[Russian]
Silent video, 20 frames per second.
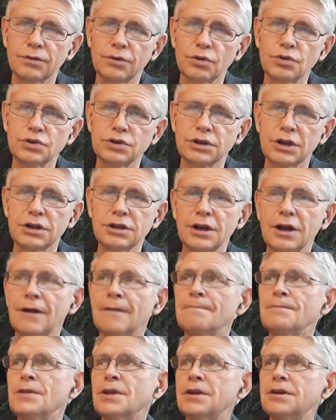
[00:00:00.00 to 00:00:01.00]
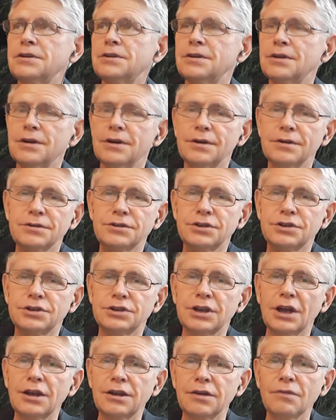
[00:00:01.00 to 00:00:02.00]
То есть надо э,
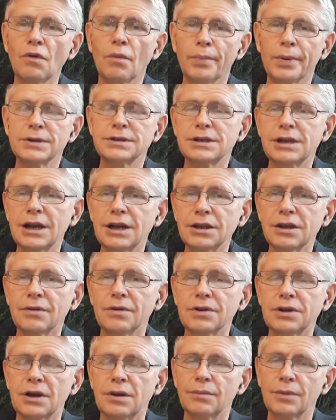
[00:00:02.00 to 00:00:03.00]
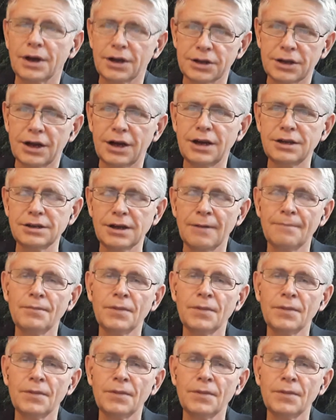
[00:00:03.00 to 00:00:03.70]
стать его последователем. Это раз.